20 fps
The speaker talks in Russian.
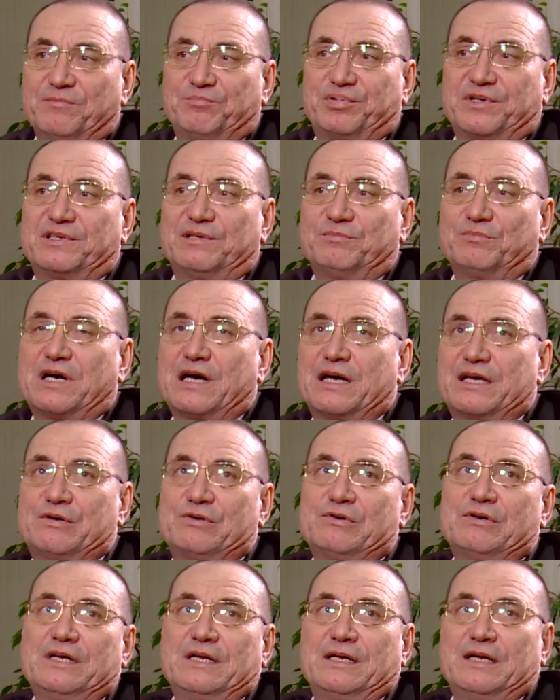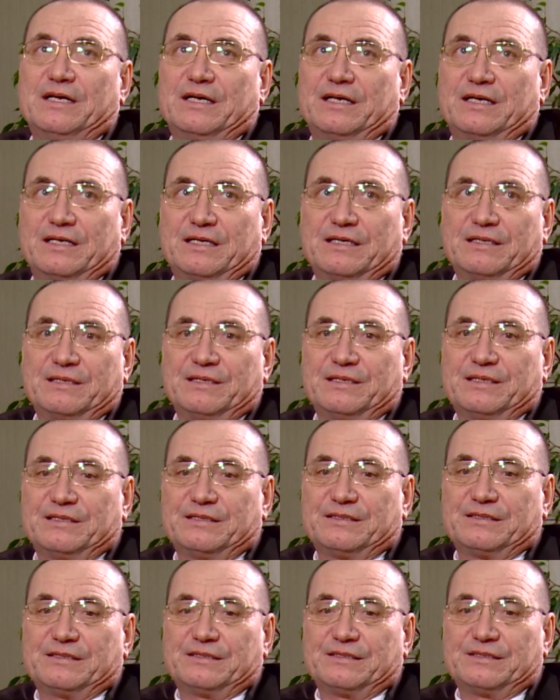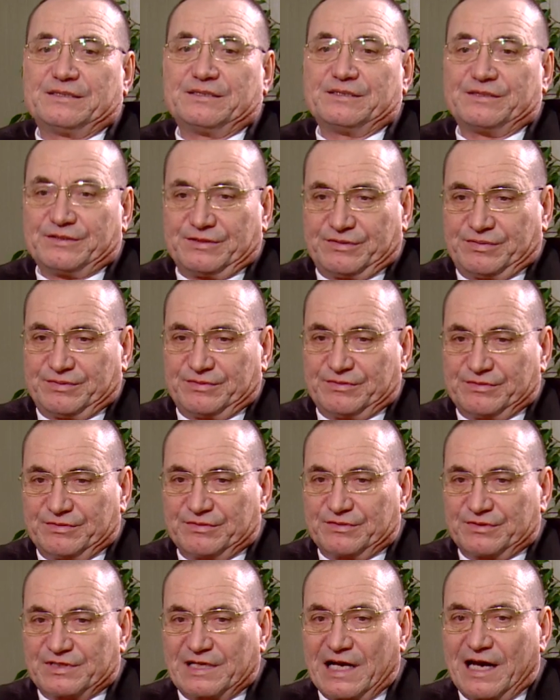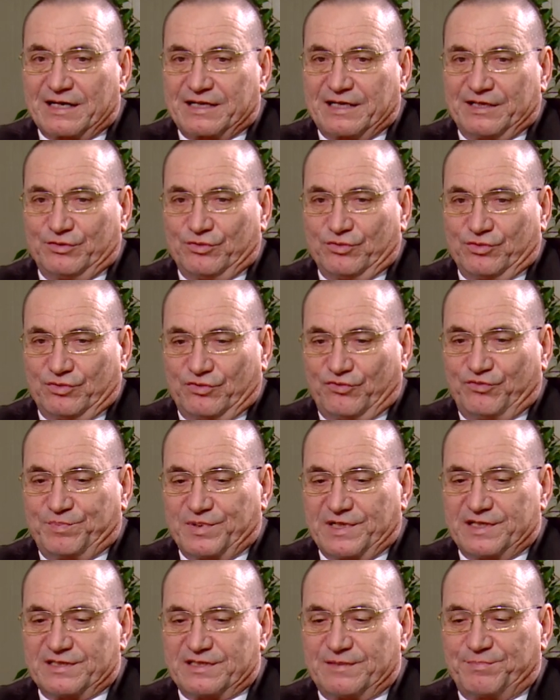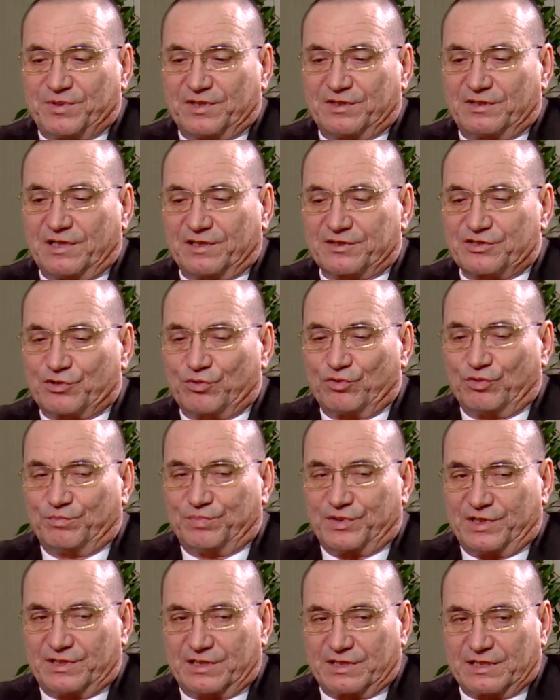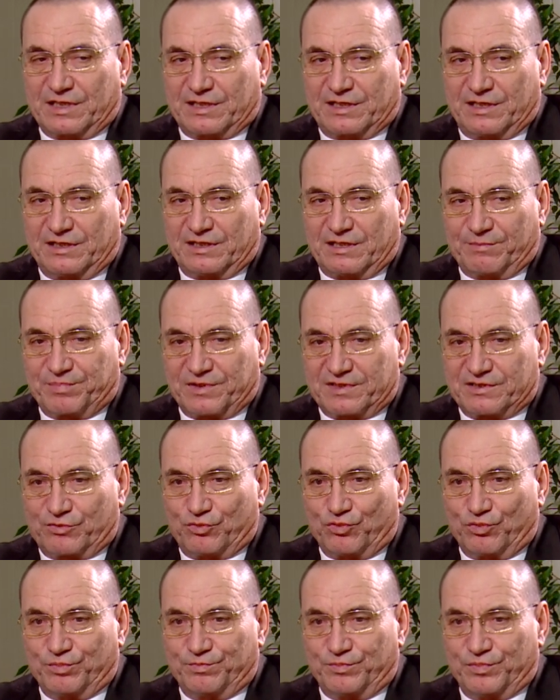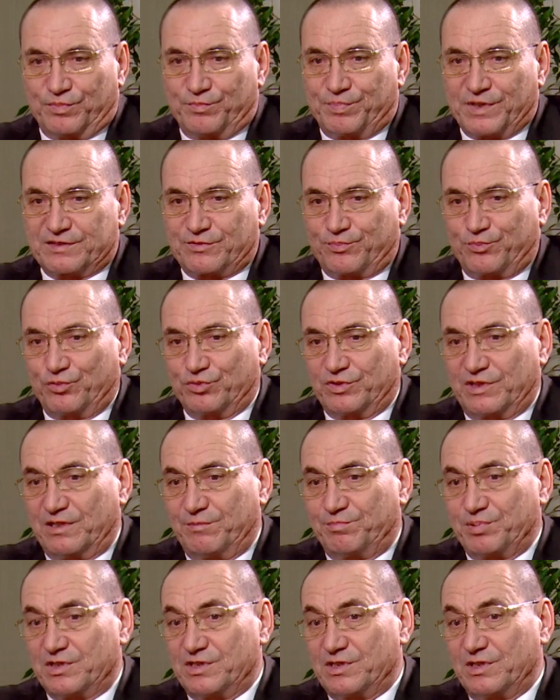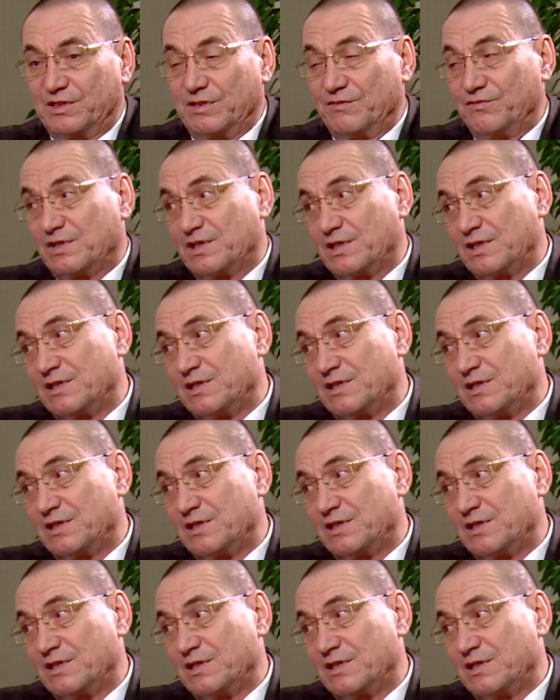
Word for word: понимаю, Э, э, как оно, в принципе, должно быть и какие-то подспудные причины. Ведь